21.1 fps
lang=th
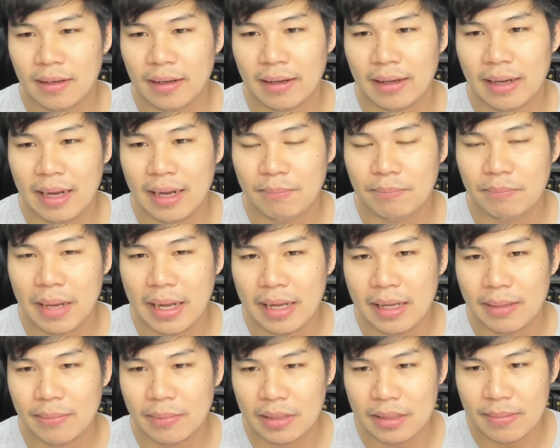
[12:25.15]
นะครับ ไป
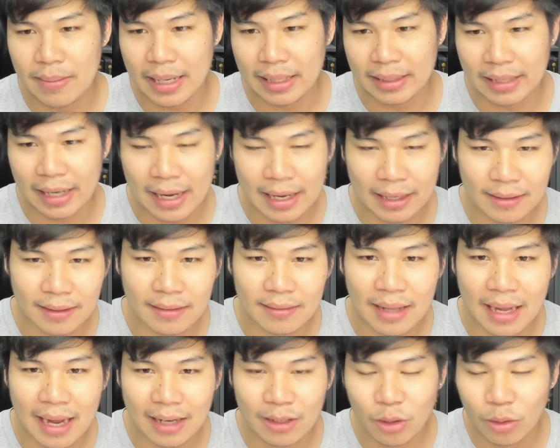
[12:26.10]
ปฏิบัติงาน
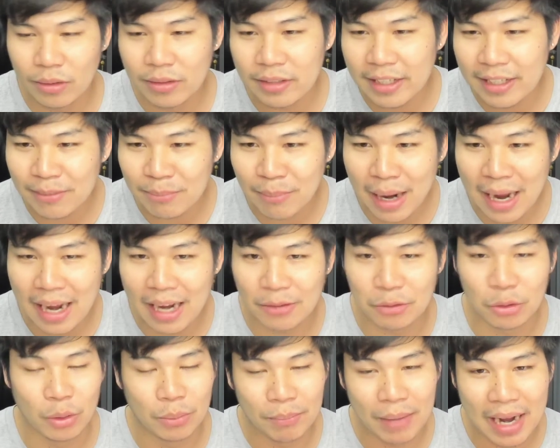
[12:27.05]
ต่างๆ โดนยิงมา
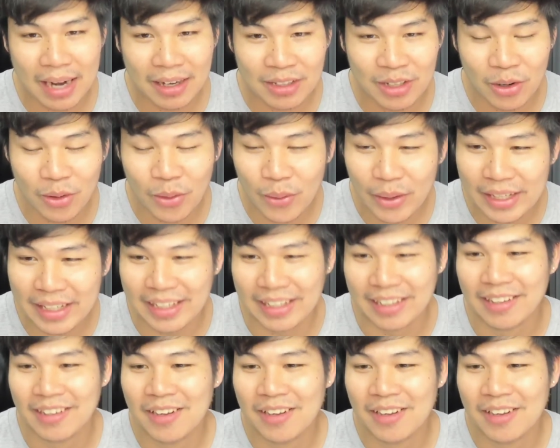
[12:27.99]
ส่วนมากก็จะห้อย